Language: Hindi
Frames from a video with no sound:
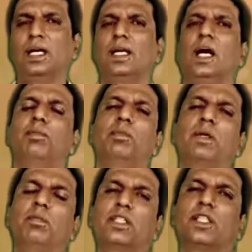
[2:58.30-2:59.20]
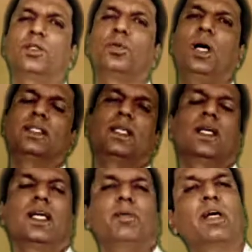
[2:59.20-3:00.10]
आखिर आप अपने मकसद को हासिल
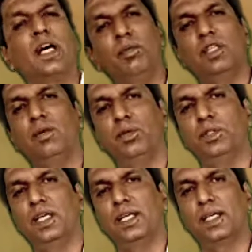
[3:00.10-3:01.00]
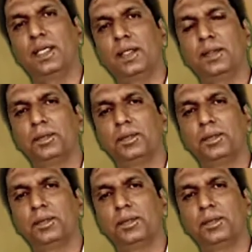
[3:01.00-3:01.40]
करने में कामयाब हो जाएंगे